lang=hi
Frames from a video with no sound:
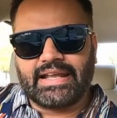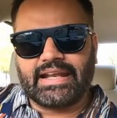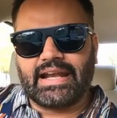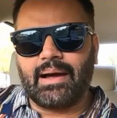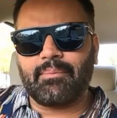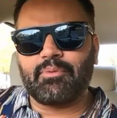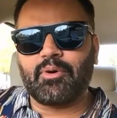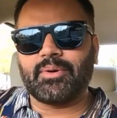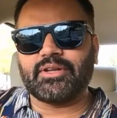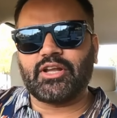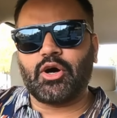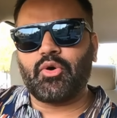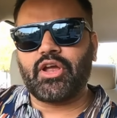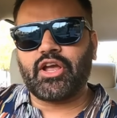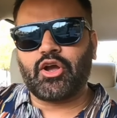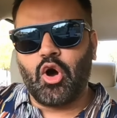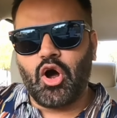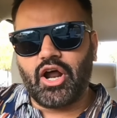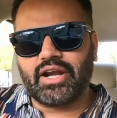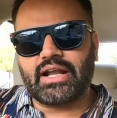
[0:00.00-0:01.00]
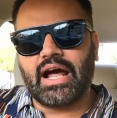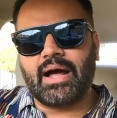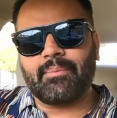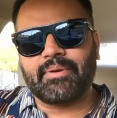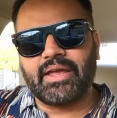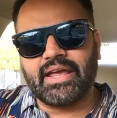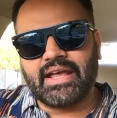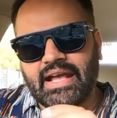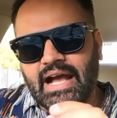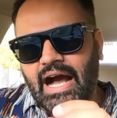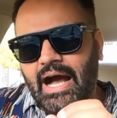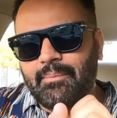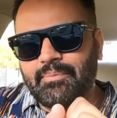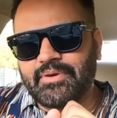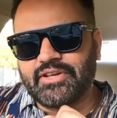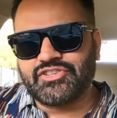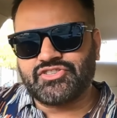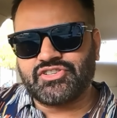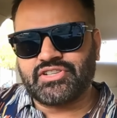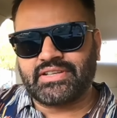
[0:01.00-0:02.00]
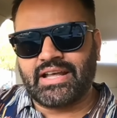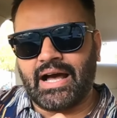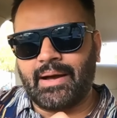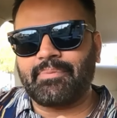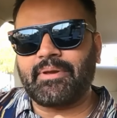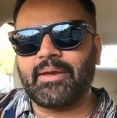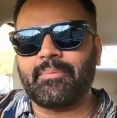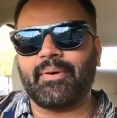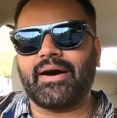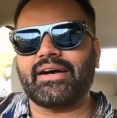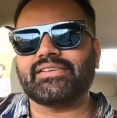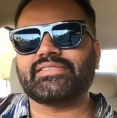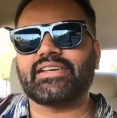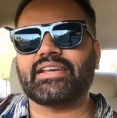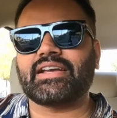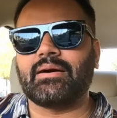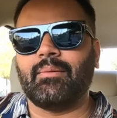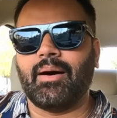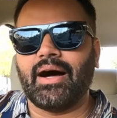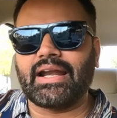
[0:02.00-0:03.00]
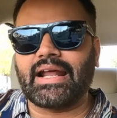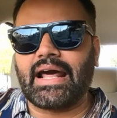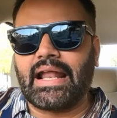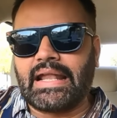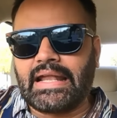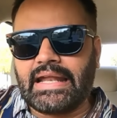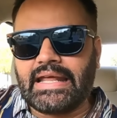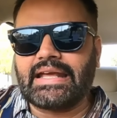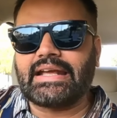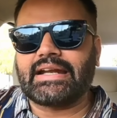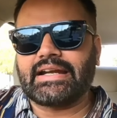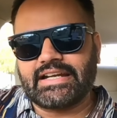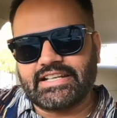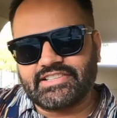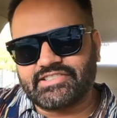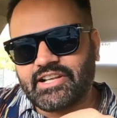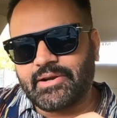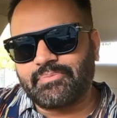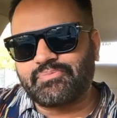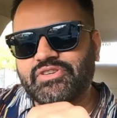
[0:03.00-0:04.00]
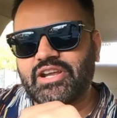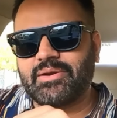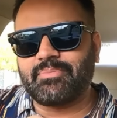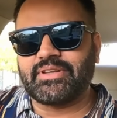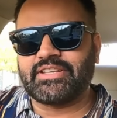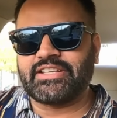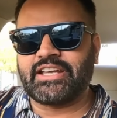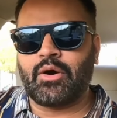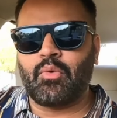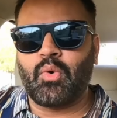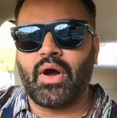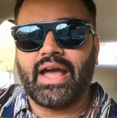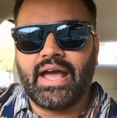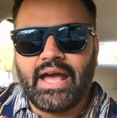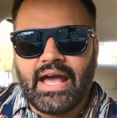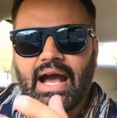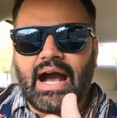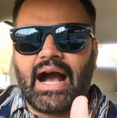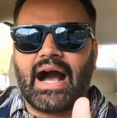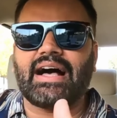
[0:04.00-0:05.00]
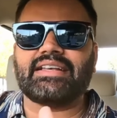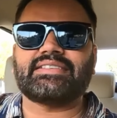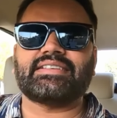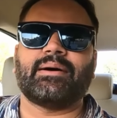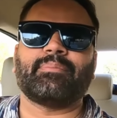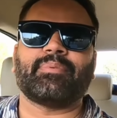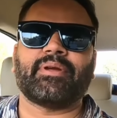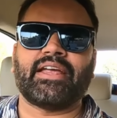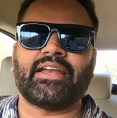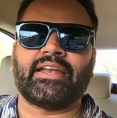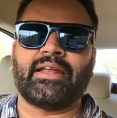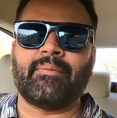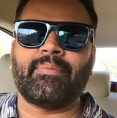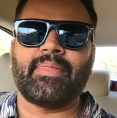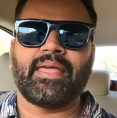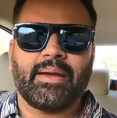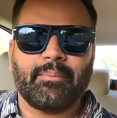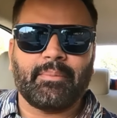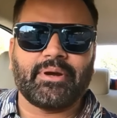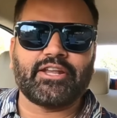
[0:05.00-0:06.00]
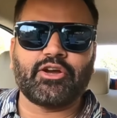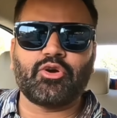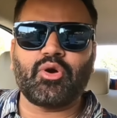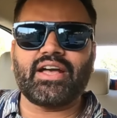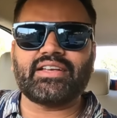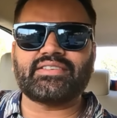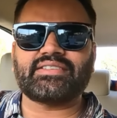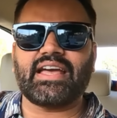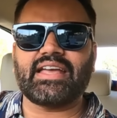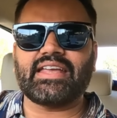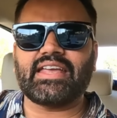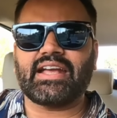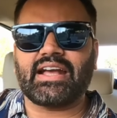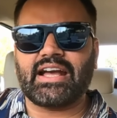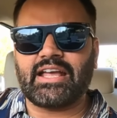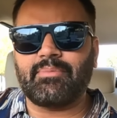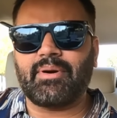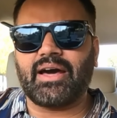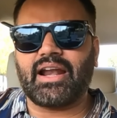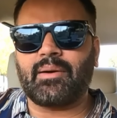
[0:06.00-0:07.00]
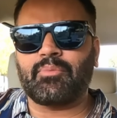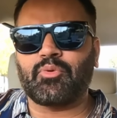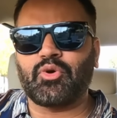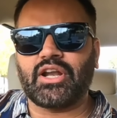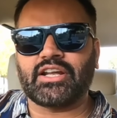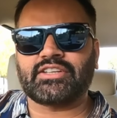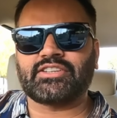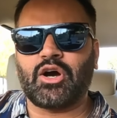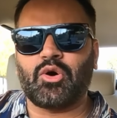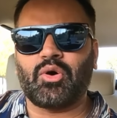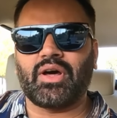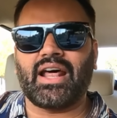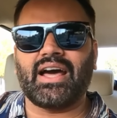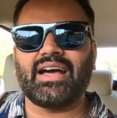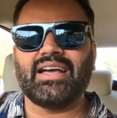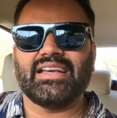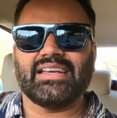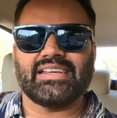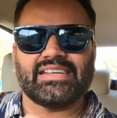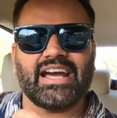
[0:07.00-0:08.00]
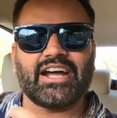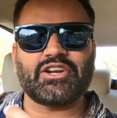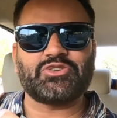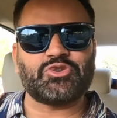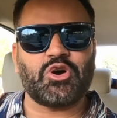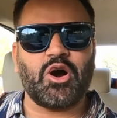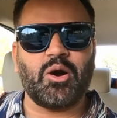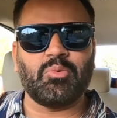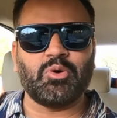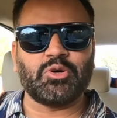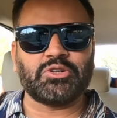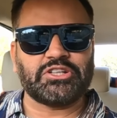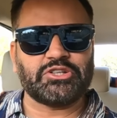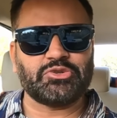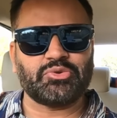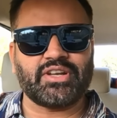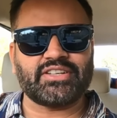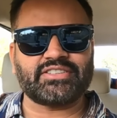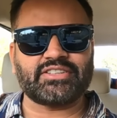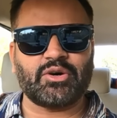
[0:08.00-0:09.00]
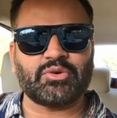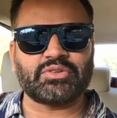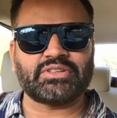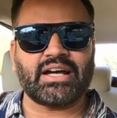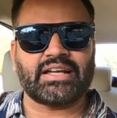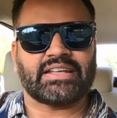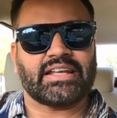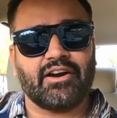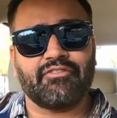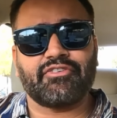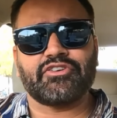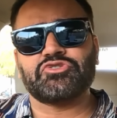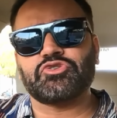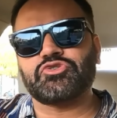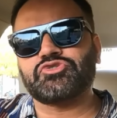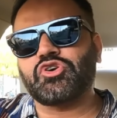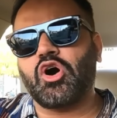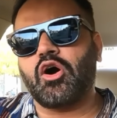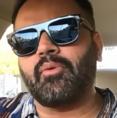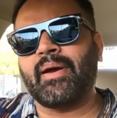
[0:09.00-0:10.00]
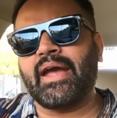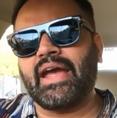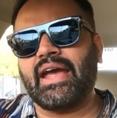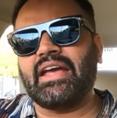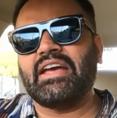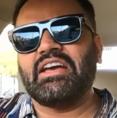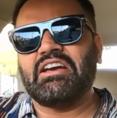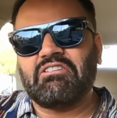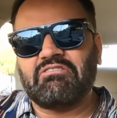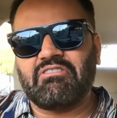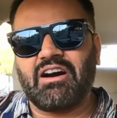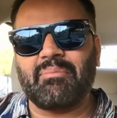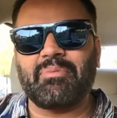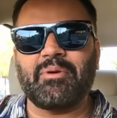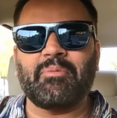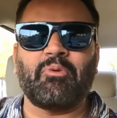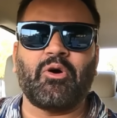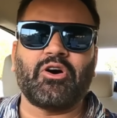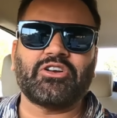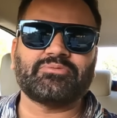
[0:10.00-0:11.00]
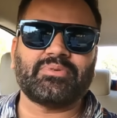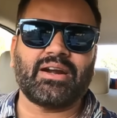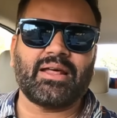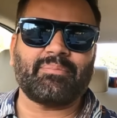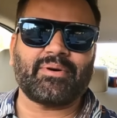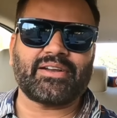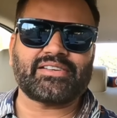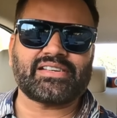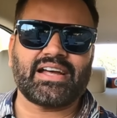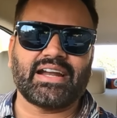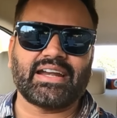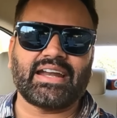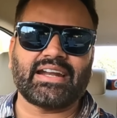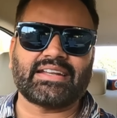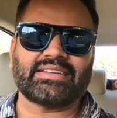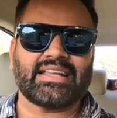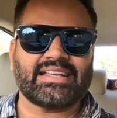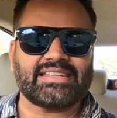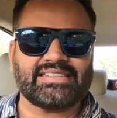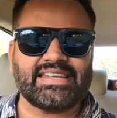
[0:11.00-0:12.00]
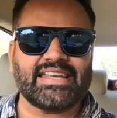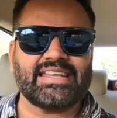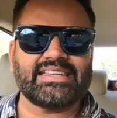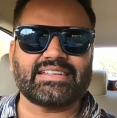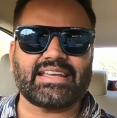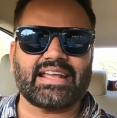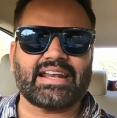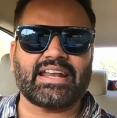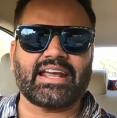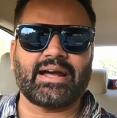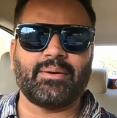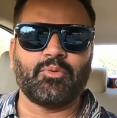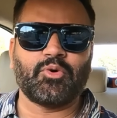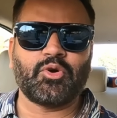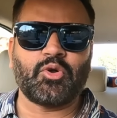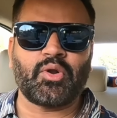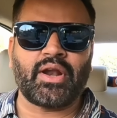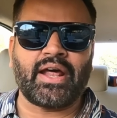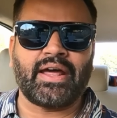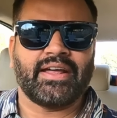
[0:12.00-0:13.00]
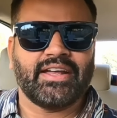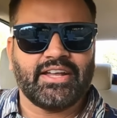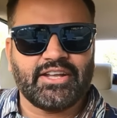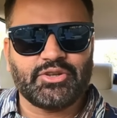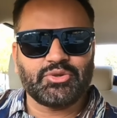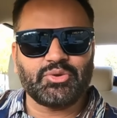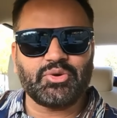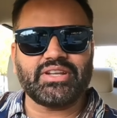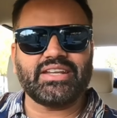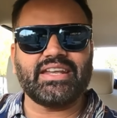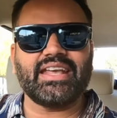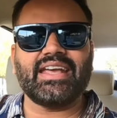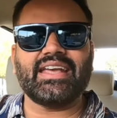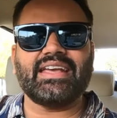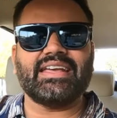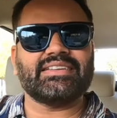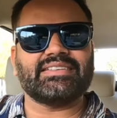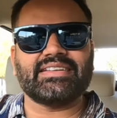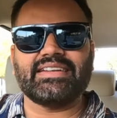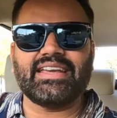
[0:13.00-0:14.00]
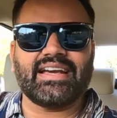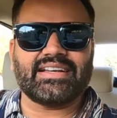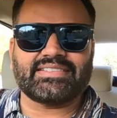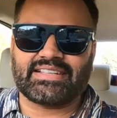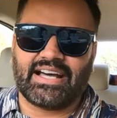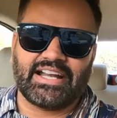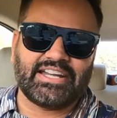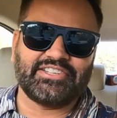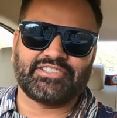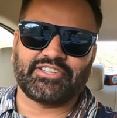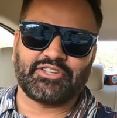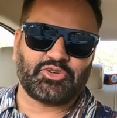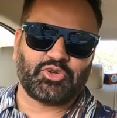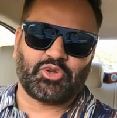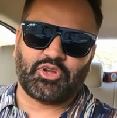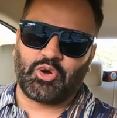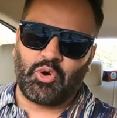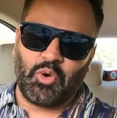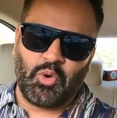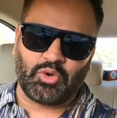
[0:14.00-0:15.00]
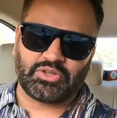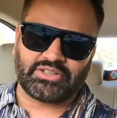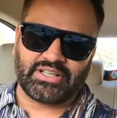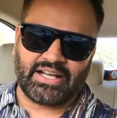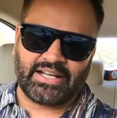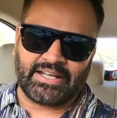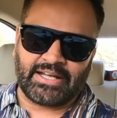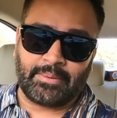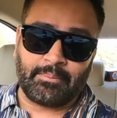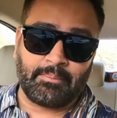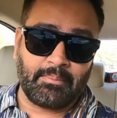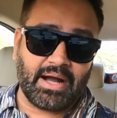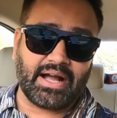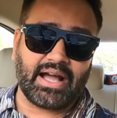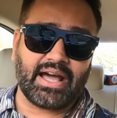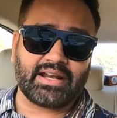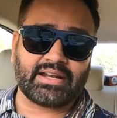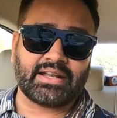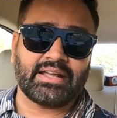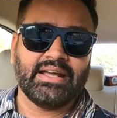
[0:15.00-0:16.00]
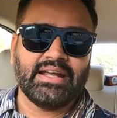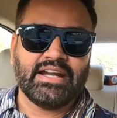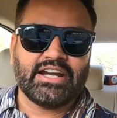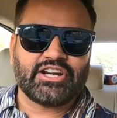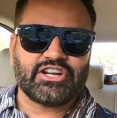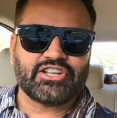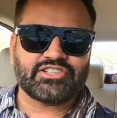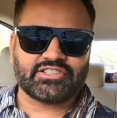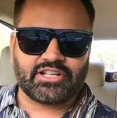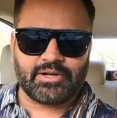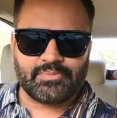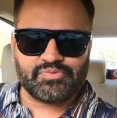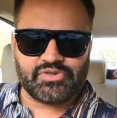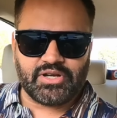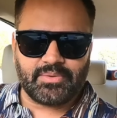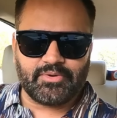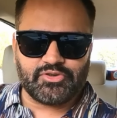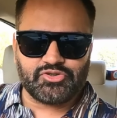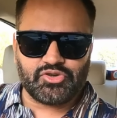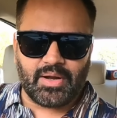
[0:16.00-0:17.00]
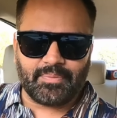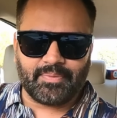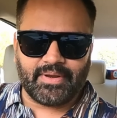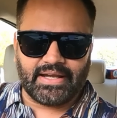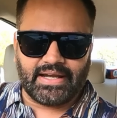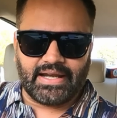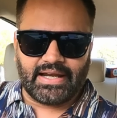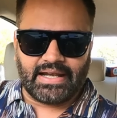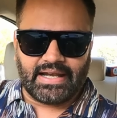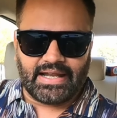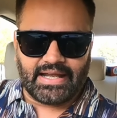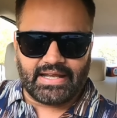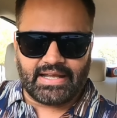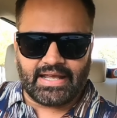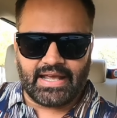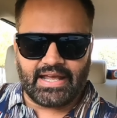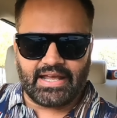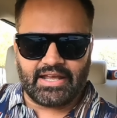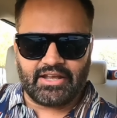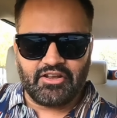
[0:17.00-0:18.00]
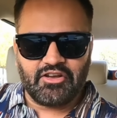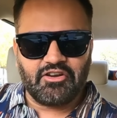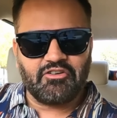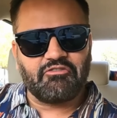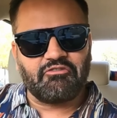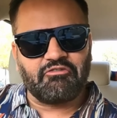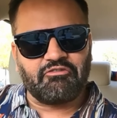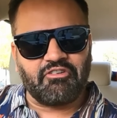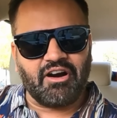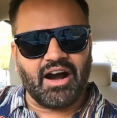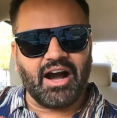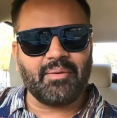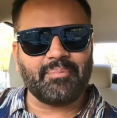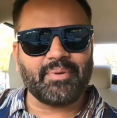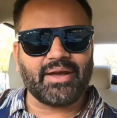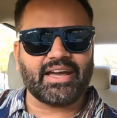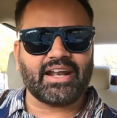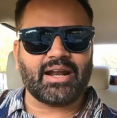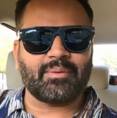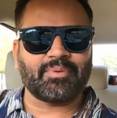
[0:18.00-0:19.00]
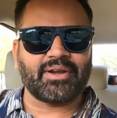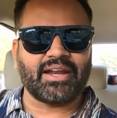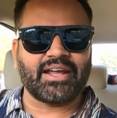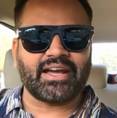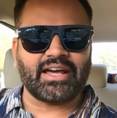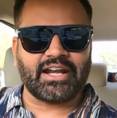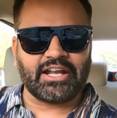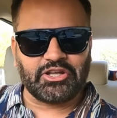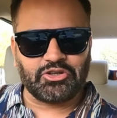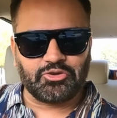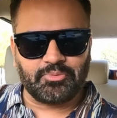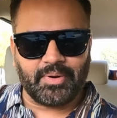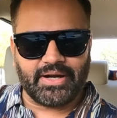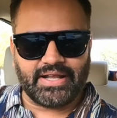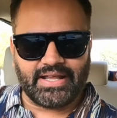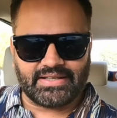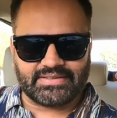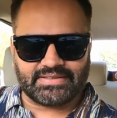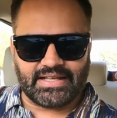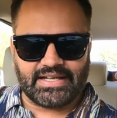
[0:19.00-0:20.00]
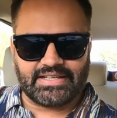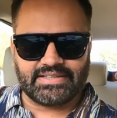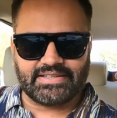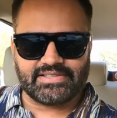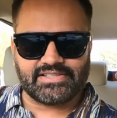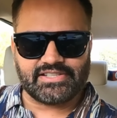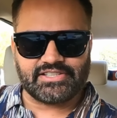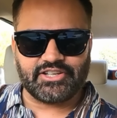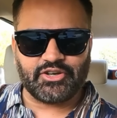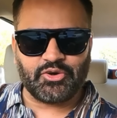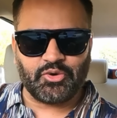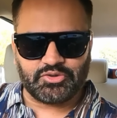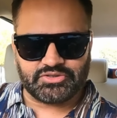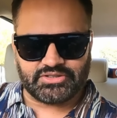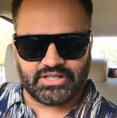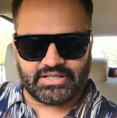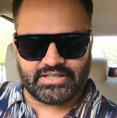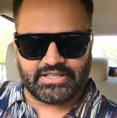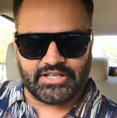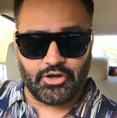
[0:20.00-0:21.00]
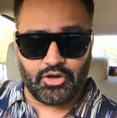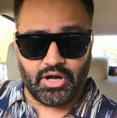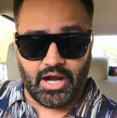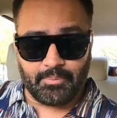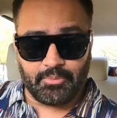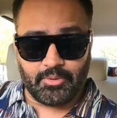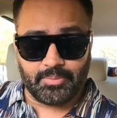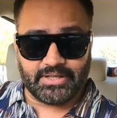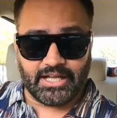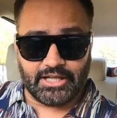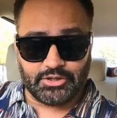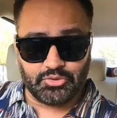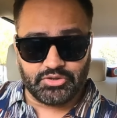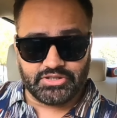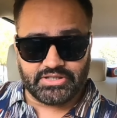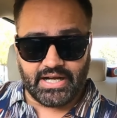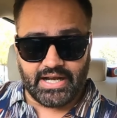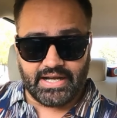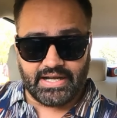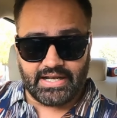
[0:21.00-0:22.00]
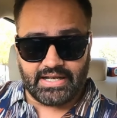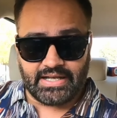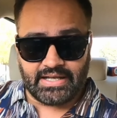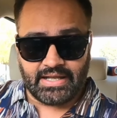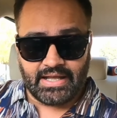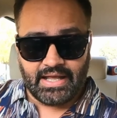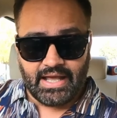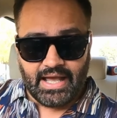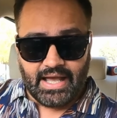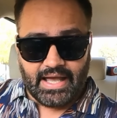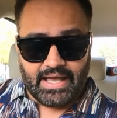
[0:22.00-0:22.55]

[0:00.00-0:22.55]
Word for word: लेकिन आपको बताऊं एक और आपके काम की चीज आपके पास एक कमाल का लिंक डिस्क्रिप्शन में दिया हुआ है खास आपके लिए भाई देखो ऐसा है कि कई बार आपको लगता होगा ना यार जॉब होती तो ऐसा होता या फिर जो जॉब है वहां पे बहुत बड़ा परेशान करता है चेंज करने का मूड हो रहा है तो ये इतनी आसानी से तो देखो होता नहीं है मगर डिस्क्रिप्शन में जो आपके लिए लिंक है वहां पे अगर आप क्लिक करेंगे तो बड़ी आसानी से चीजें हो सकती हैं और आपको बता दूं इतना ही नहीं